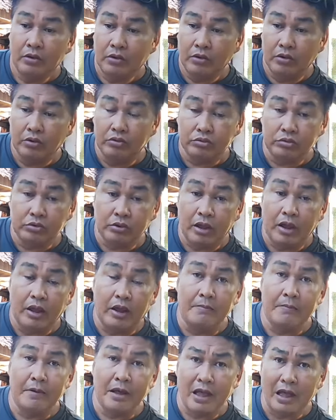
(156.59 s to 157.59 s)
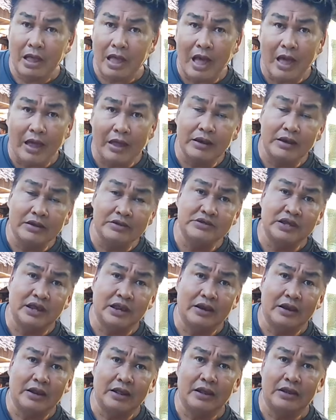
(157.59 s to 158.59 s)
or uh, makakain lang
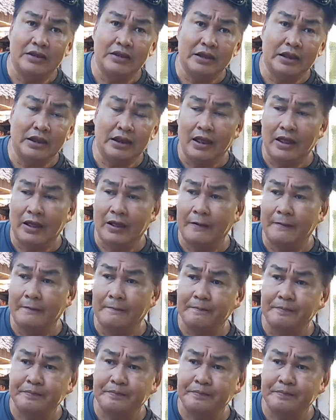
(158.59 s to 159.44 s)
sila ng il- ilang